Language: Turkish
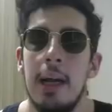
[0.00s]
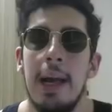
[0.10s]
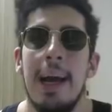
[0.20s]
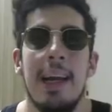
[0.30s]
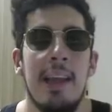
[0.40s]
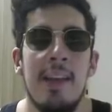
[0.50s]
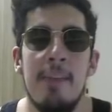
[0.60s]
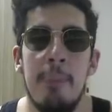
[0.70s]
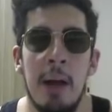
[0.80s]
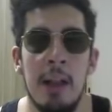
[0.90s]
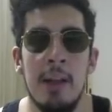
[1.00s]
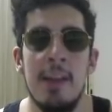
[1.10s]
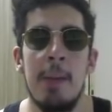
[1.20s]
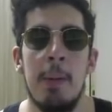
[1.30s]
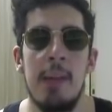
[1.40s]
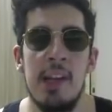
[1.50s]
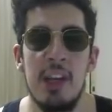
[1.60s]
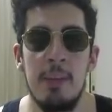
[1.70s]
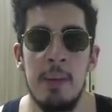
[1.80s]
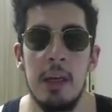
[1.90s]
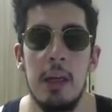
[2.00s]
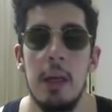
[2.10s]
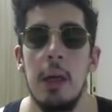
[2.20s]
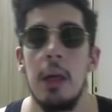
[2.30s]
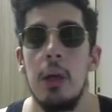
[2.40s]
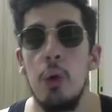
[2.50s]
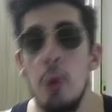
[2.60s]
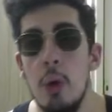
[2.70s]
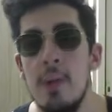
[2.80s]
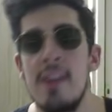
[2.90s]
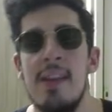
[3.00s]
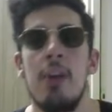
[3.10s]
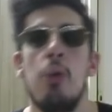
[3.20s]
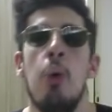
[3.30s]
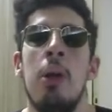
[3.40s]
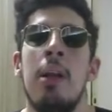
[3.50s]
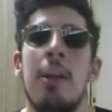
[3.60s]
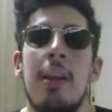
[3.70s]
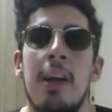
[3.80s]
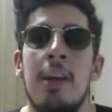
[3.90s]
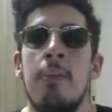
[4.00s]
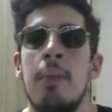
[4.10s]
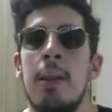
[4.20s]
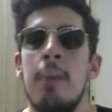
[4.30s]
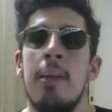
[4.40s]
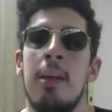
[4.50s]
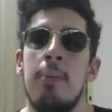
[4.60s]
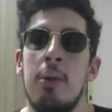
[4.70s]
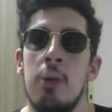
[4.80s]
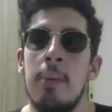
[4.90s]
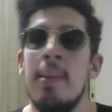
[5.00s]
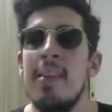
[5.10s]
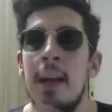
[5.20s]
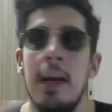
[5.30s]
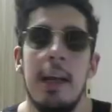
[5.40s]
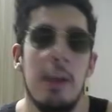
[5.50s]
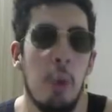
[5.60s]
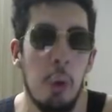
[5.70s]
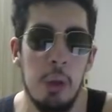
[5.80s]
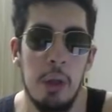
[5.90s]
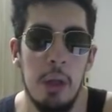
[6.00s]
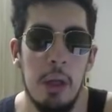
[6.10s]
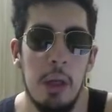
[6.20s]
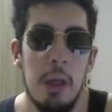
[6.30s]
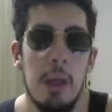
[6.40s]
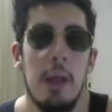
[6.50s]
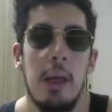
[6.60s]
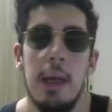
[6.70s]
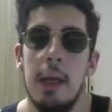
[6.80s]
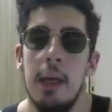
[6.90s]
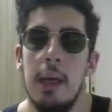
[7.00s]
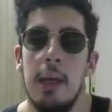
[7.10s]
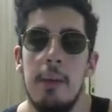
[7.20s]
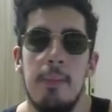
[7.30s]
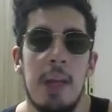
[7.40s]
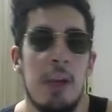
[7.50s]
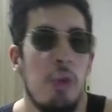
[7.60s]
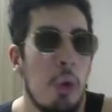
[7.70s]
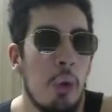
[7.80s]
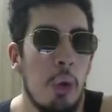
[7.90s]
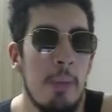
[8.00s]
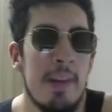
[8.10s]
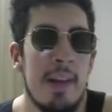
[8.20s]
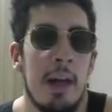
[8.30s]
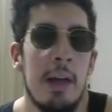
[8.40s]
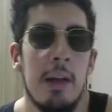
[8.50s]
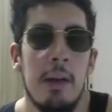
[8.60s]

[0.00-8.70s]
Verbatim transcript: herkese bağlantı yapabilecek mi? Yoksa sadece oynadığı takımda mı gibi görünüyor? Mesela Cole. Ee, yani Joe Cole mesela